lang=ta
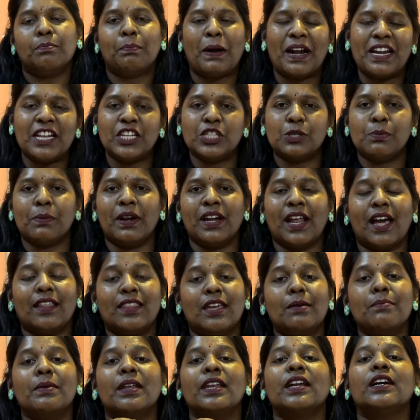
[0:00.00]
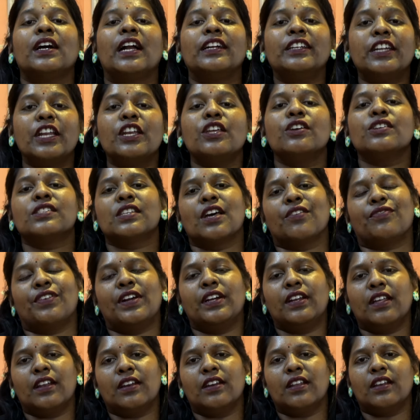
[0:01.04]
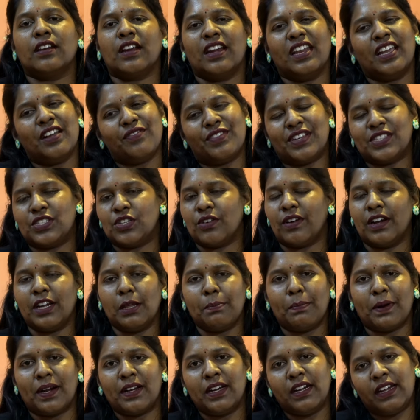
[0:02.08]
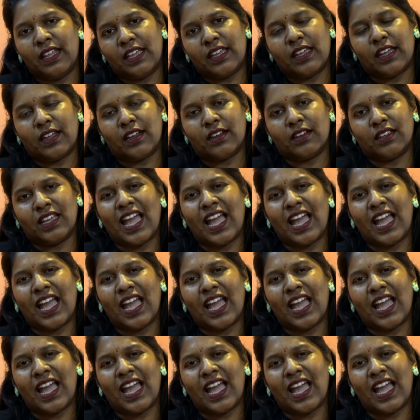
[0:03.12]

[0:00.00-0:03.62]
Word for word: பனிஷ்மெண்ட் அதே மாதிரி கண்டினியூஸ் அஃபெண்டர்னு இருக்குது நீங்கள் ஃபஸ்ட்டு வாட்டி பண்ணிட்டீங்க